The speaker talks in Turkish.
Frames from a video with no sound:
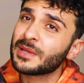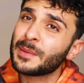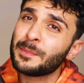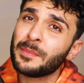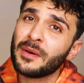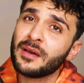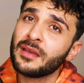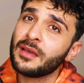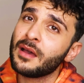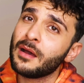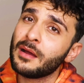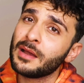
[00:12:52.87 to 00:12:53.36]

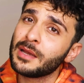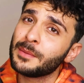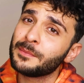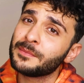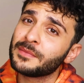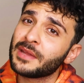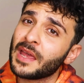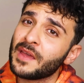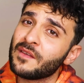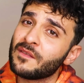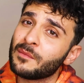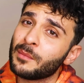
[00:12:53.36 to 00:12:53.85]
Hep
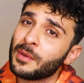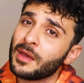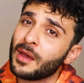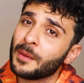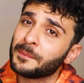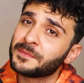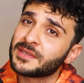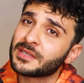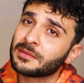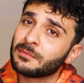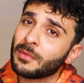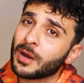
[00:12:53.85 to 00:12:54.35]
hayalimde evime
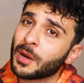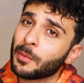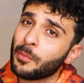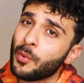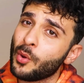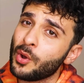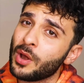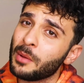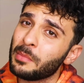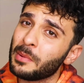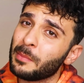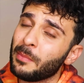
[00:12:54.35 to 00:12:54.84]
yaptırtmak
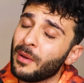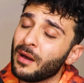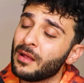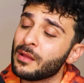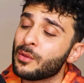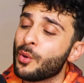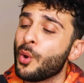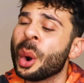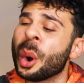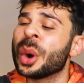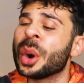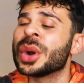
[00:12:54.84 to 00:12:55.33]
böyle bir
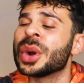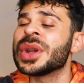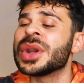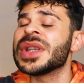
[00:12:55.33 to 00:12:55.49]
balkon.